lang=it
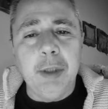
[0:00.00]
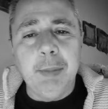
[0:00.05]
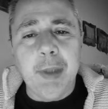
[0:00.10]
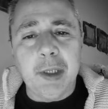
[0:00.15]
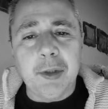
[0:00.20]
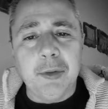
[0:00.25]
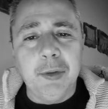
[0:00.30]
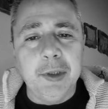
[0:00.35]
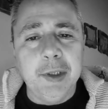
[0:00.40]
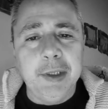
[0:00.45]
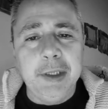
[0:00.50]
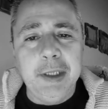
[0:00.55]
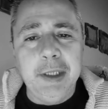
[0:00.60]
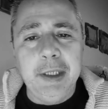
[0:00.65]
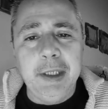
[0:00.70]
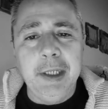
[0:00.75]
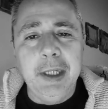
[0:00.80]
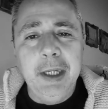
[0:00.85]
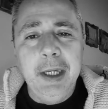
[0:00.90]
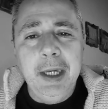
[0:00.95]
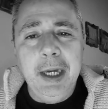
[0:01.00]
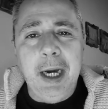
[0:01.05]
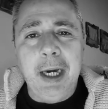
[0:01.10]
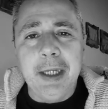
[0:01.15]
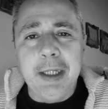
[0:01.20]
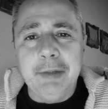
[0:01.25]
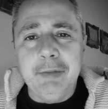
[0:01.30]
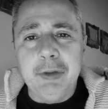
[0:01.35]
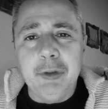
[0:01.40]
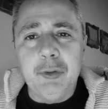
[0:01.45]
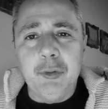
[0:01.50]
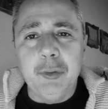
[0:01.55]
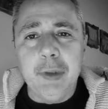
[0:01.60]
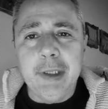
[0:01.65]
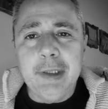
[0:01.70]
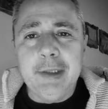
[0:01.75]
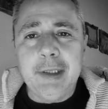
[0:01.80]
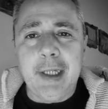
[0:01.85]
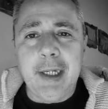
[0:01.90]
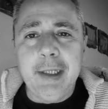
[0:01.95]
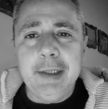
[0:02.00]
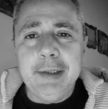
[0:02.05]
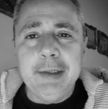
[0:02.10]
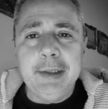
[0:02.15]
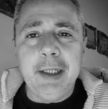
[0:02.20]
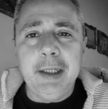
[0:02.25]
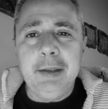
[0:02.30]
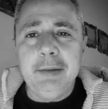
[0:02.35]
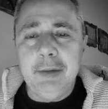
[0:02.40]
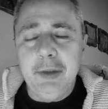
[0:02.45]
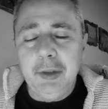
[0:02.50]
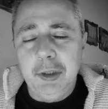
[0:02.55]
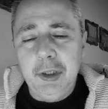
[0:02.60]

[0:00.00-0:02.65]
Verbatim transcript: mercoledì alle 21.30.